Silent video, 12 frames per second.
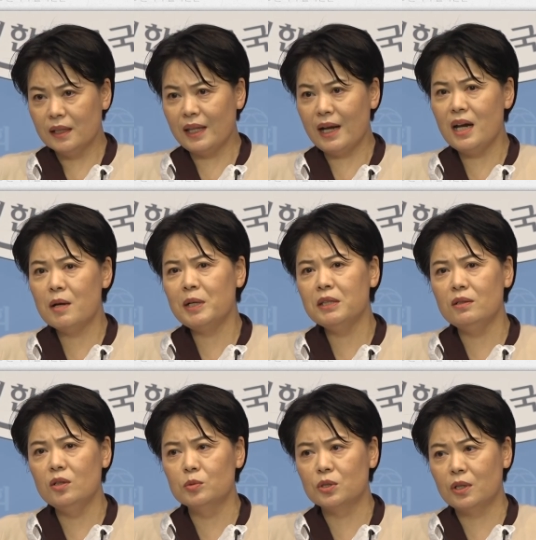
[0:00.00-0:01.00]

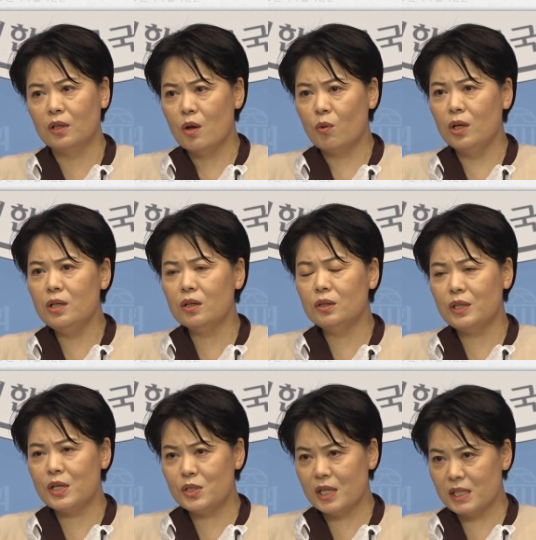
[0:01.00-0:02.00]
탈레반들로부터 권력을
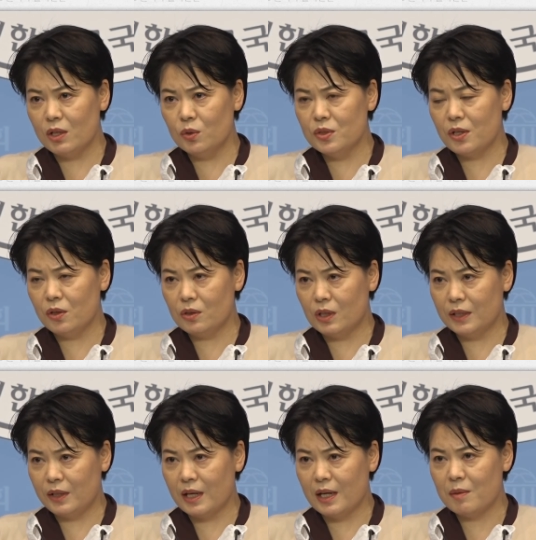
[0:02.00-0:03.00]
되찾아오는 선거가
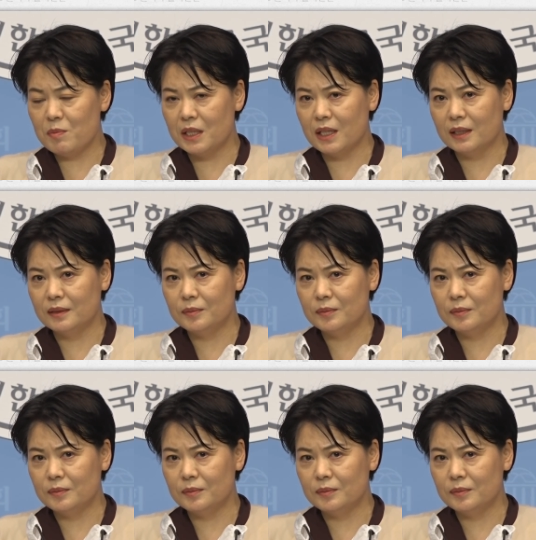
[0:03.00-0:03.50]
되어야 합니다.